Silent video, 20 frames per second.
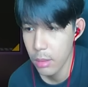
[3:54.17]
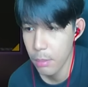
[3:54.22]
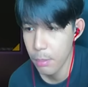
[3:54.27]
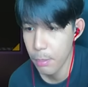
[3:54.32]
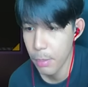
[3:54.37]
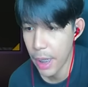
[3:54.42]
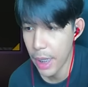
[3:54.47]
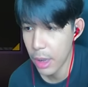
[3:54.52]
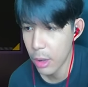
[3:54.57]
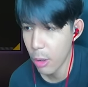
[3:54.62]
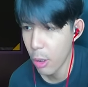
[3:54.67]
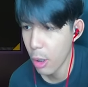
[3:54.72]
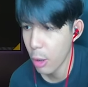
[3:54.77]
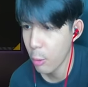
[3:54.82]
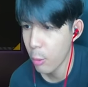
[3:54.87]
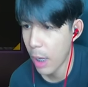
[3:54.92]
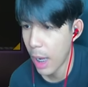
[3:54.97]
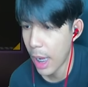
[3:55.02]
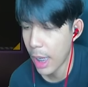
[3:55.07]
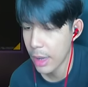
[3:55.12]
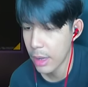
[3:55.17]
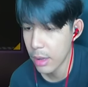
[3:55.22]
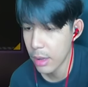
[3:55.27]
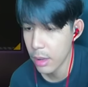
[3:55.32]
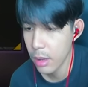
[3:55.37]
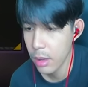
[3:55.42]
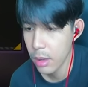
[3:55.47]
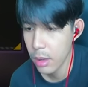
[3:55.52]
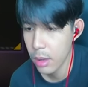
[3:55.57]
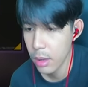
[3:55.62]
แปดร้อยกว่าอัน
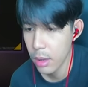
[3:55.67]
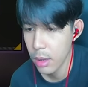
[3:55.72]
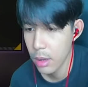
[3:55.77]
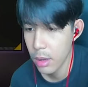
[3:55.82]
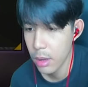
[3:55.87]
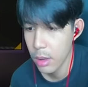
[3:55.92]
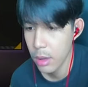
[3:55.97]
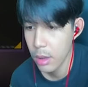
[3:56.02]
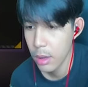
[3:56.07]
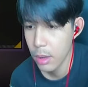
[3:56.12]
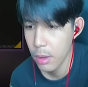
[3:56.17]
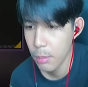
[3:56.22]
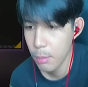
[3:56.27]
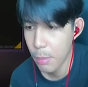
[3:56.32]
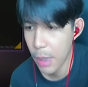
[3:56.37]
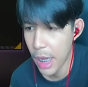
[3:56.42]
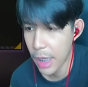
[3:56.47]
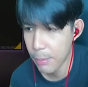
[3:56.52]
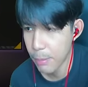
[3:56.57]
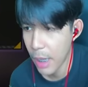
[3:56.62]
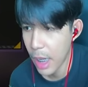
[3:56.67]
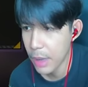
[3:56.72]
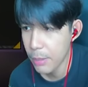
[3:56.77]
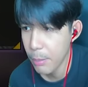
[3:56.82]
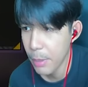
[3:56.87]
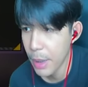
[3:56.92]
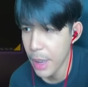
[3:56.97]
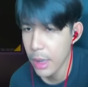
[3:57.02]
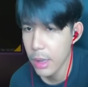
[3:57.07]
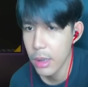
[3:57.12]
แปดพัน
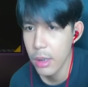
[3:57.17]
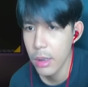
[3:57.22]
เพชร